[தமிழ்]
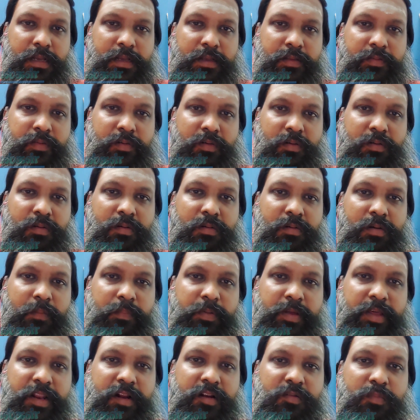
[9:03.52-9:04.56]
ஸோ
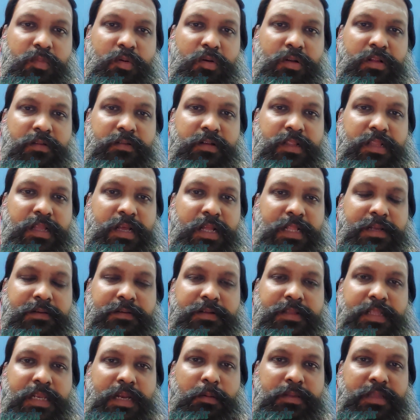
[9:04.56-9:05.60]
அப்படி இருக்கும்போது வந்து அதை
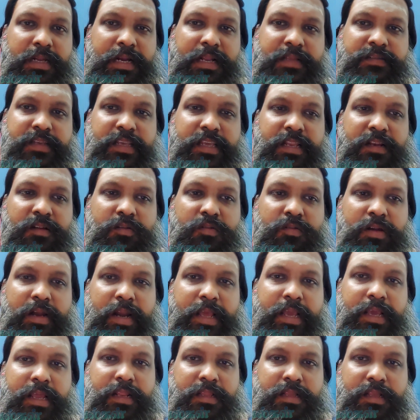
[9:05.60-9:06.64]
வந்து நம்ம தடை செய்யணும்னு
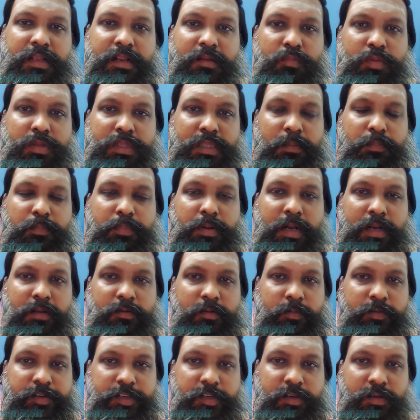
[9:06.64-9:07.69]
நினைக்கிறது ரொம்ப தப்பான
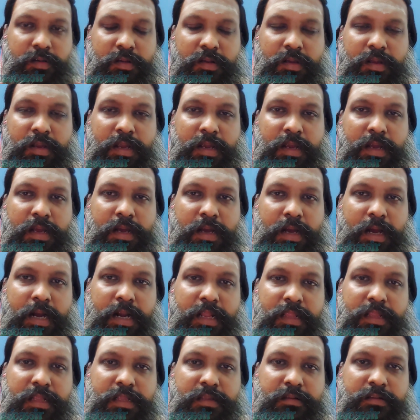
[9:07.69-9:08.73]
ஒரு விஷயம்
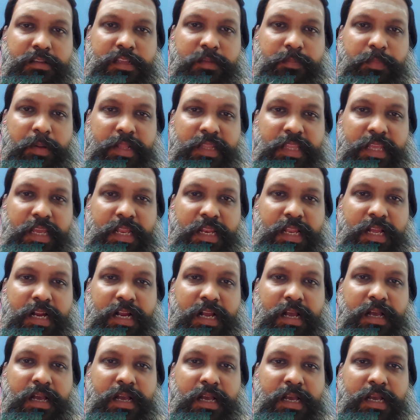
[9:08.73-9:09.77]
அடுத்தது வந்து
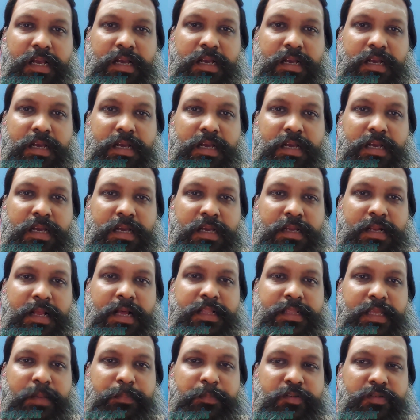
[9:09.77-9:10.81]
பார்த்திங்கனாக்கா நான்
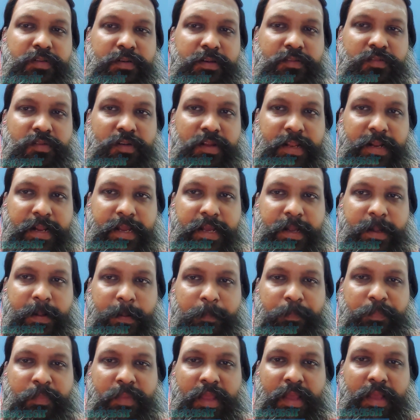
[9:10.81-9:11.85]
அந்த எபிசோட்லேயே சொல்லியிருக்கேன்
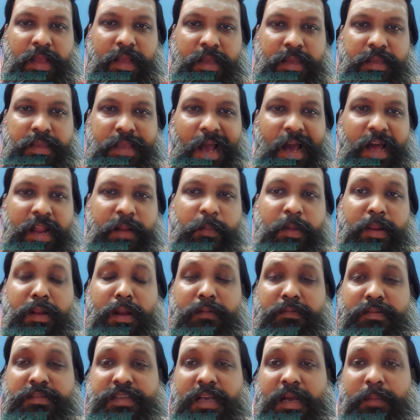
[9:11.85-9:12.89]
யாருமே
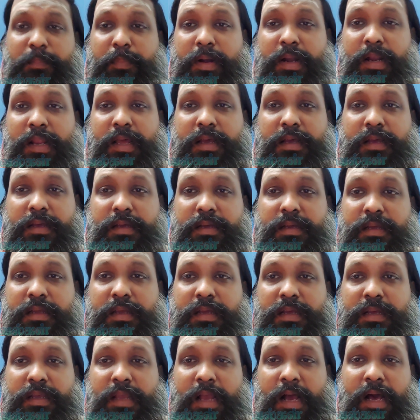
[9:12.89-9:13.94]
நான்வெஜ் சாப்பிடல
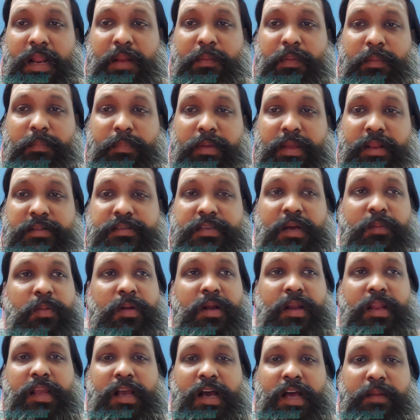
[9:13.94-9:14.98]
யாருமே மீன்
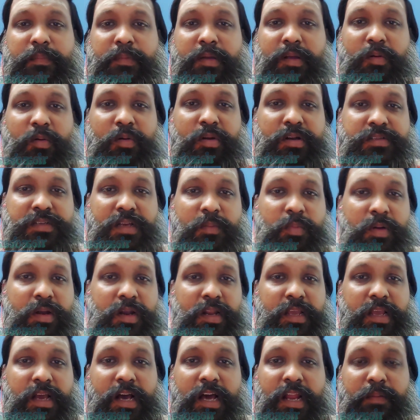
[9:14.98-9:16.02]
சாப்பிடல யாருமே கோழி
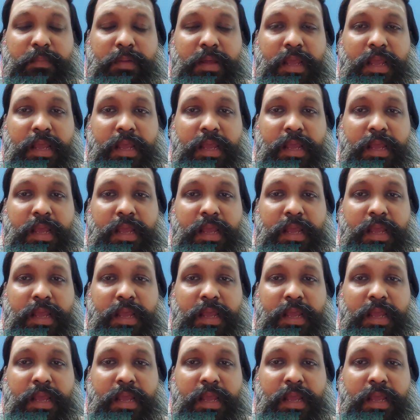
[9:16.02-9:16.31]
சாப்பிடல யாருமே